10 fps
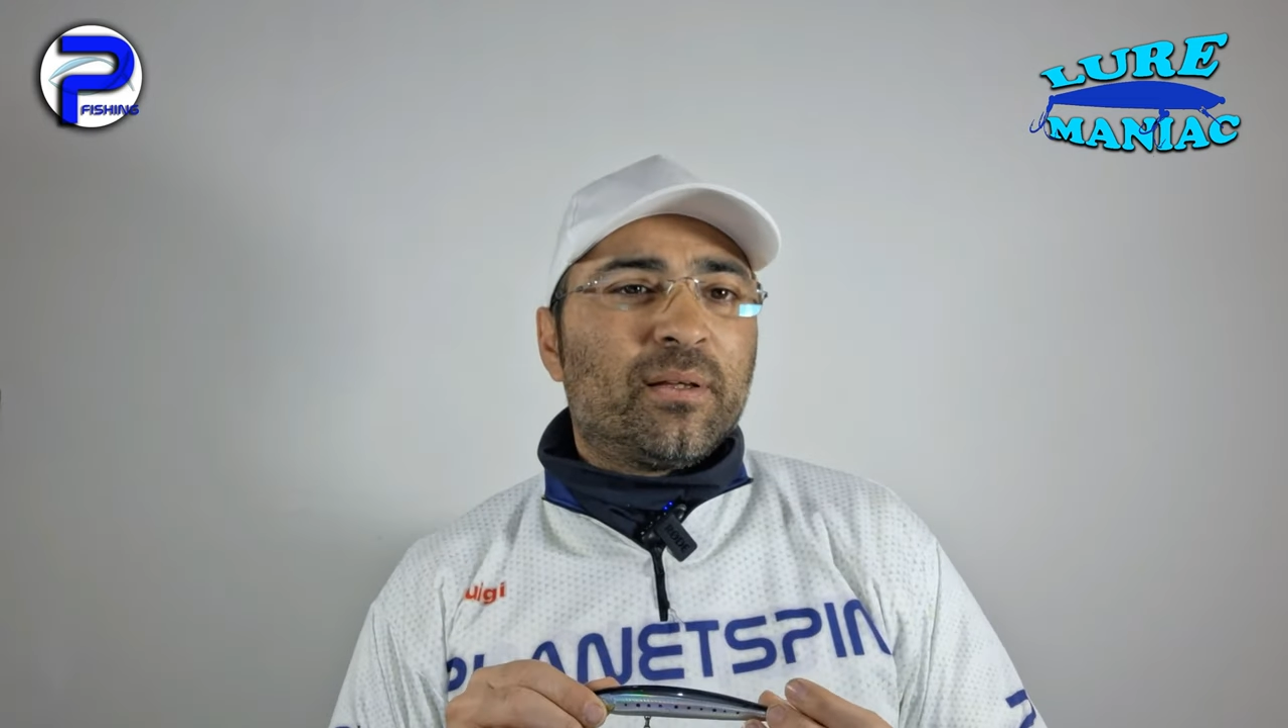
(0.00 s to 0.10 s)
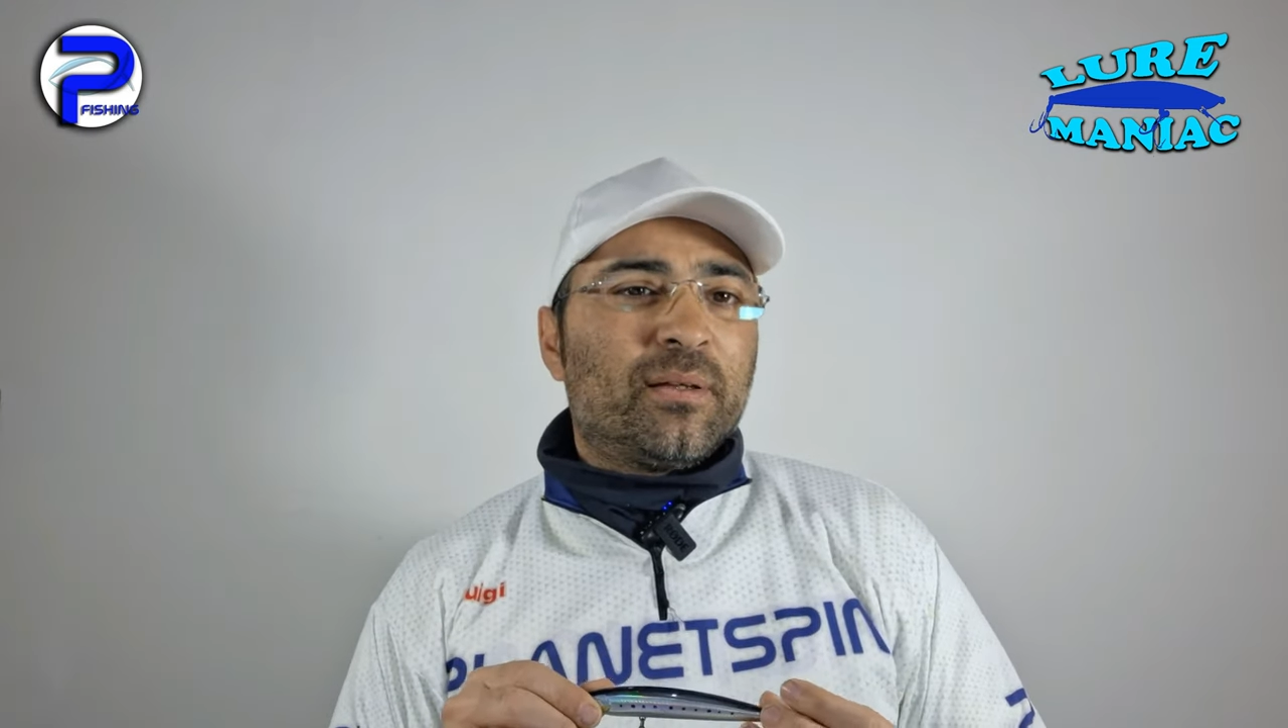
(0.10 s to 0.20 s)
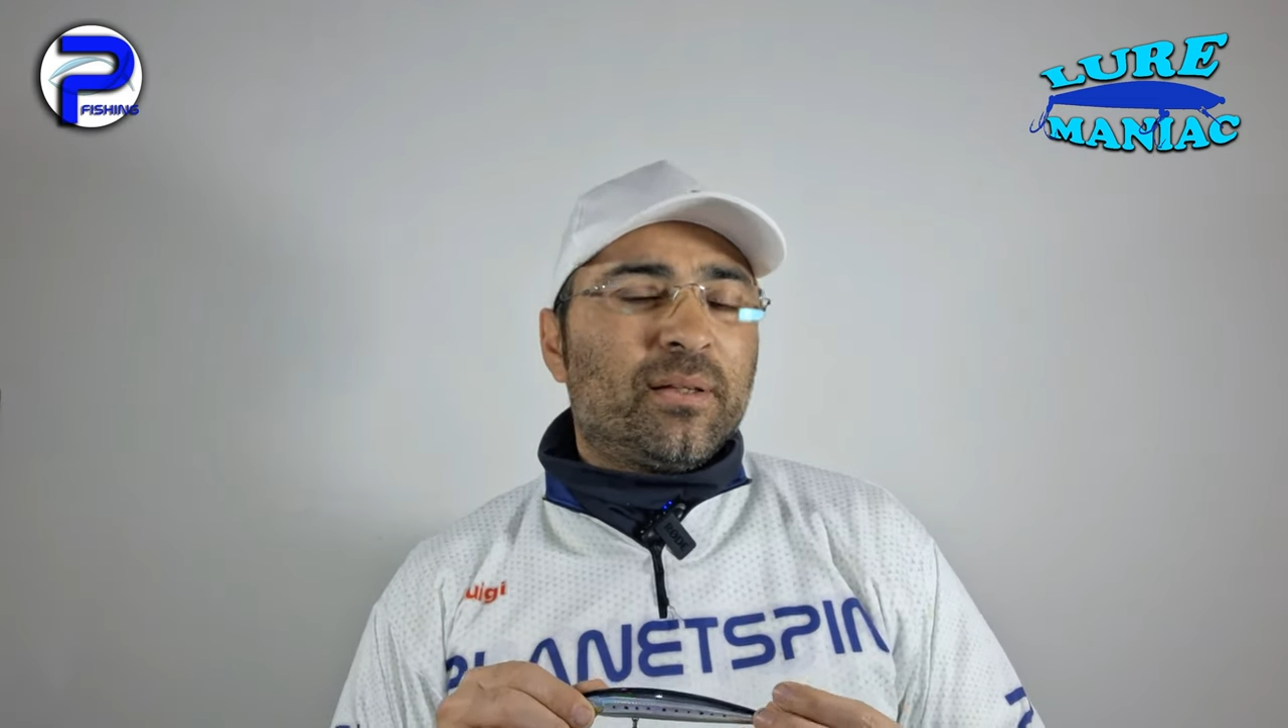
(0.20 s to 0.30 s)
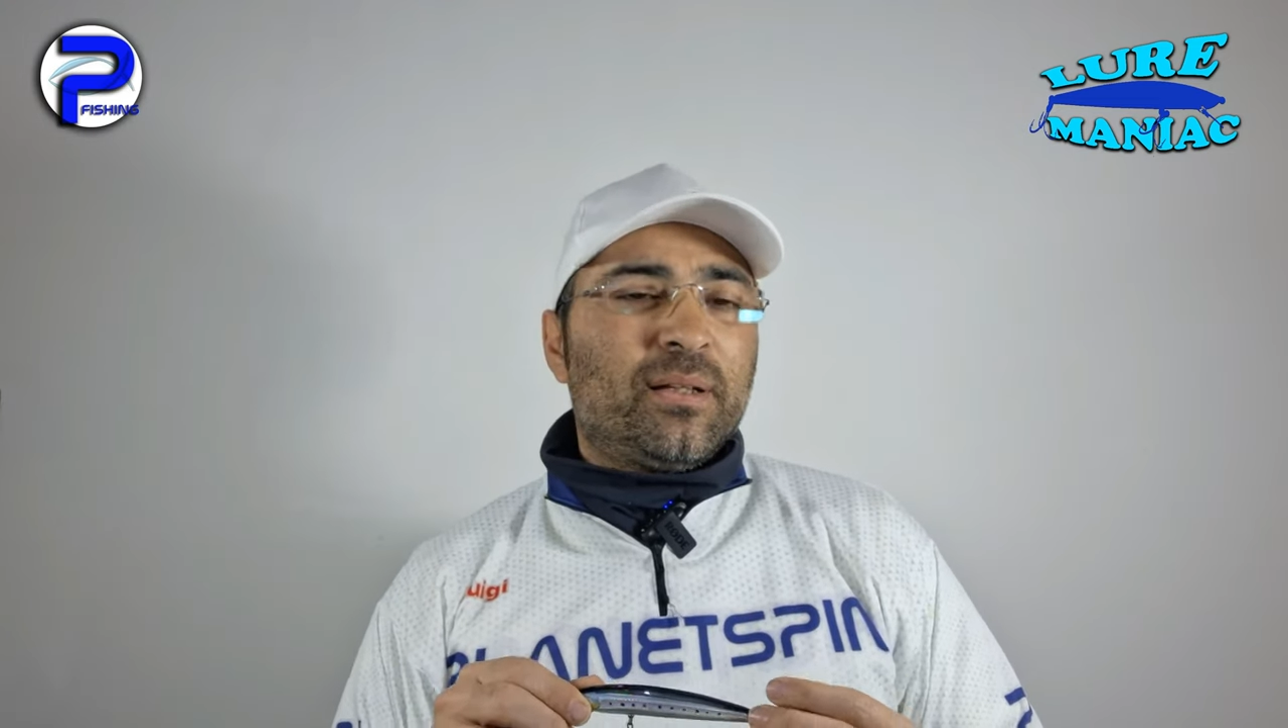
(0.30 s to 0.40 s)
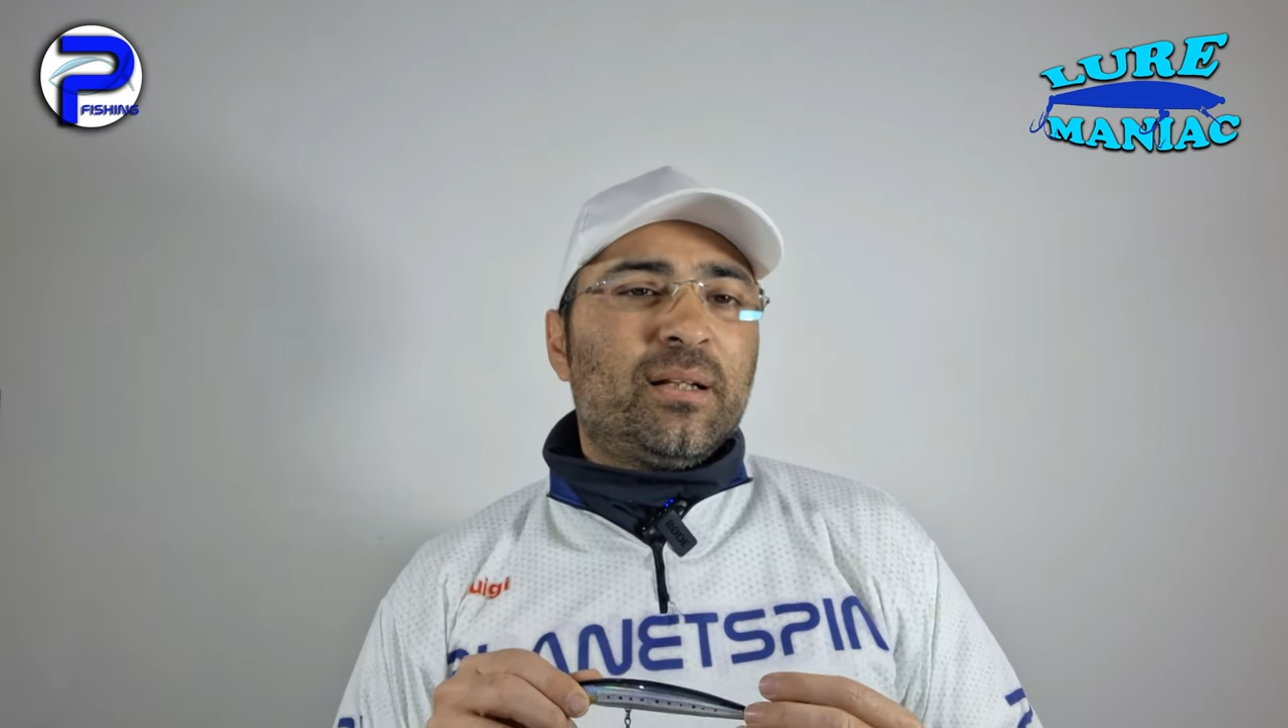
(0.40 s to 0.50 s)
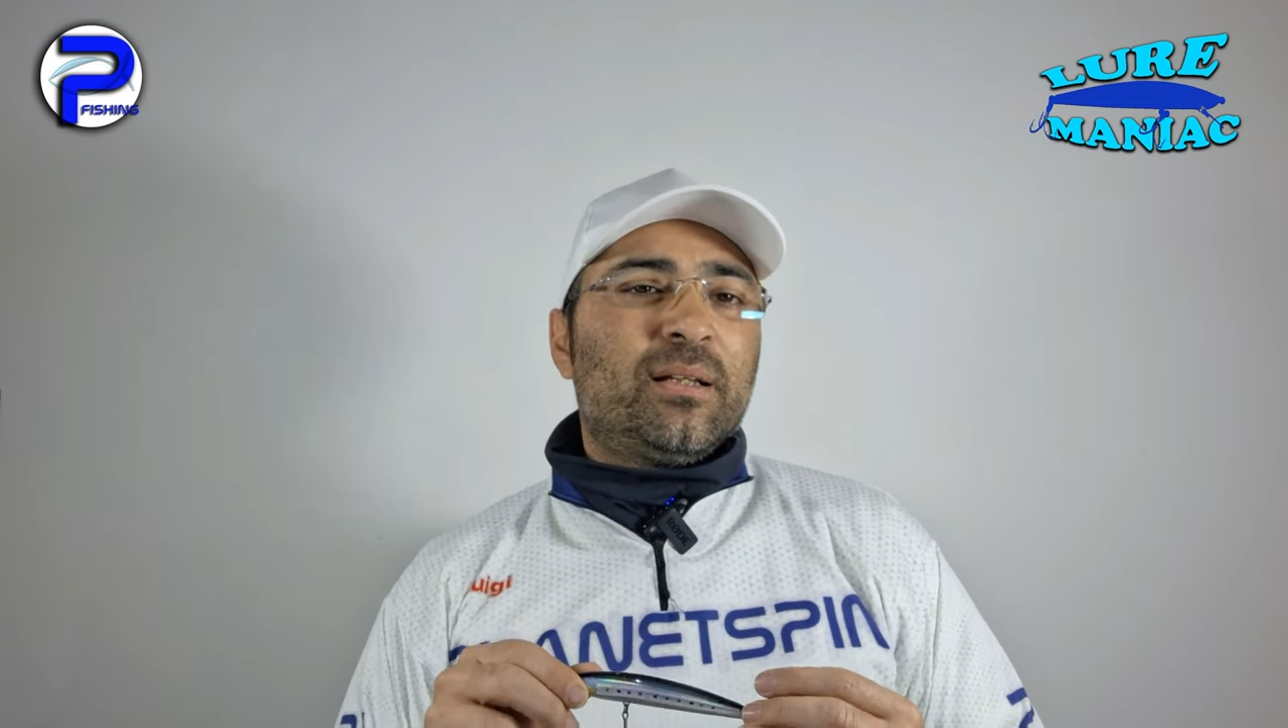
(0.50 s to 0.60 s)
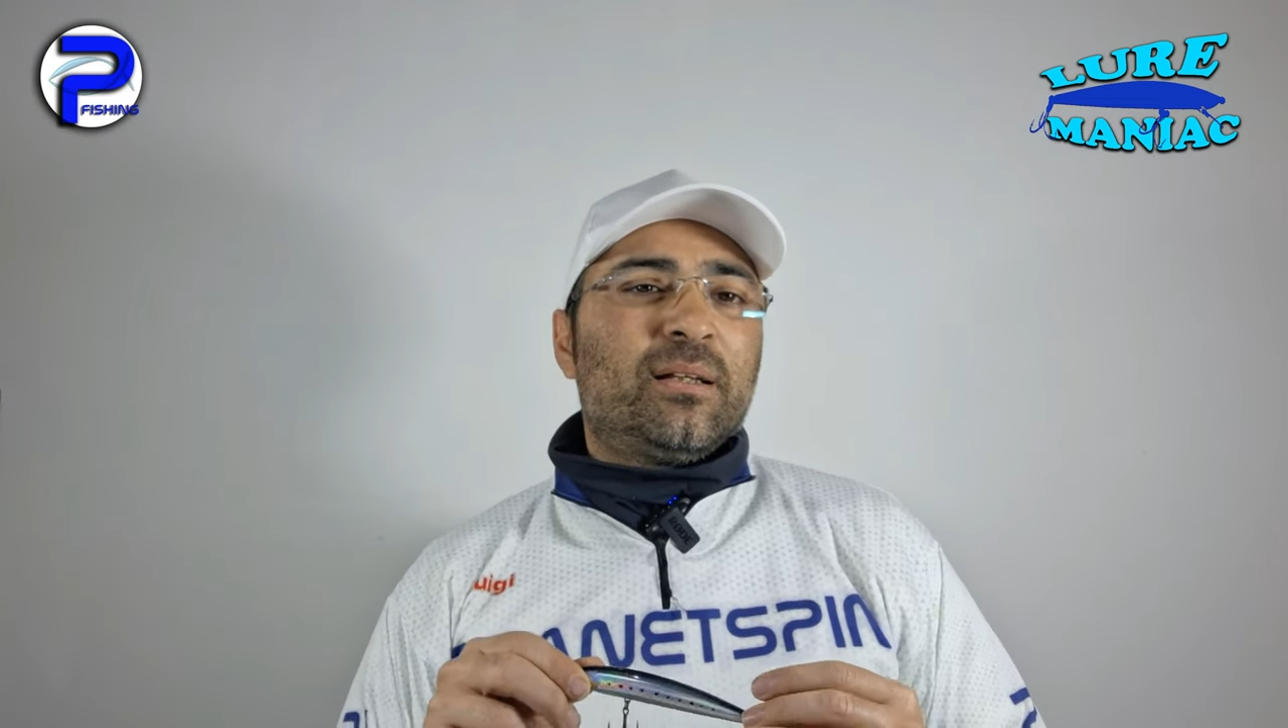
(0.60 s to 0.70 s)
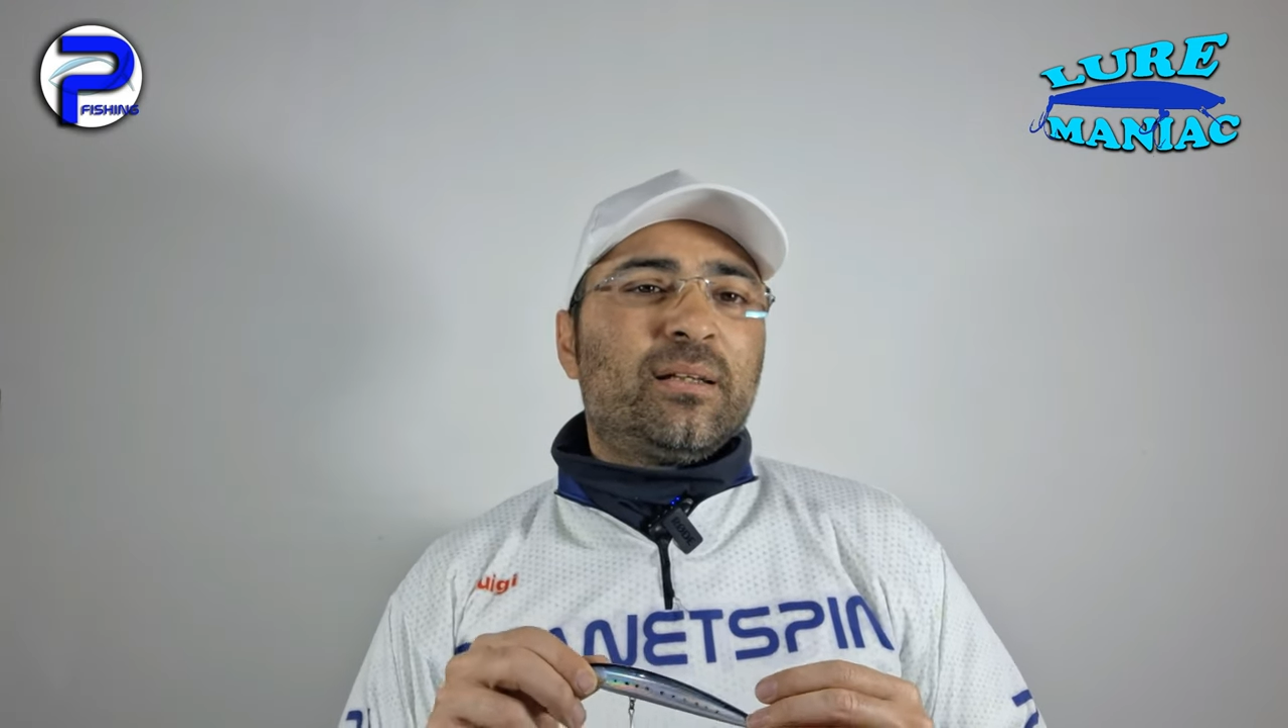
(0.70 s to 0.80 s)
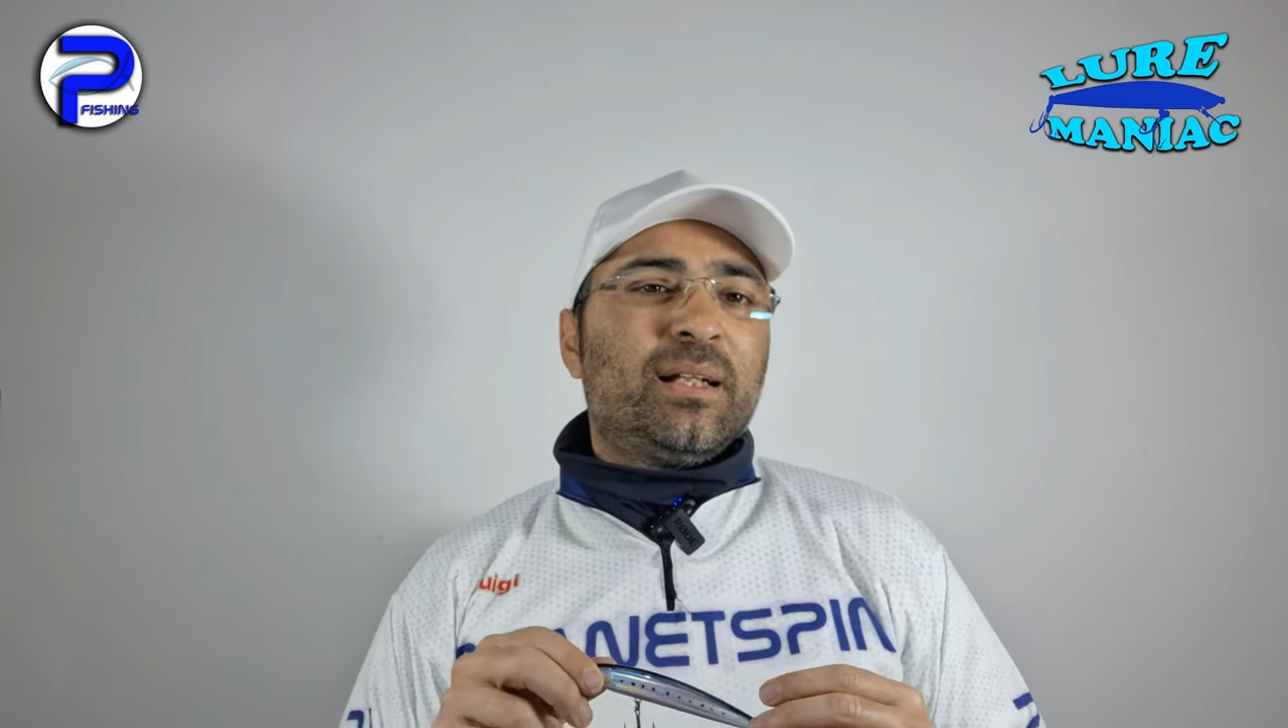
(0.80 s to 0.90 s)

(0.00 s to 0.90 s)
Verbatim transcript: eh, il,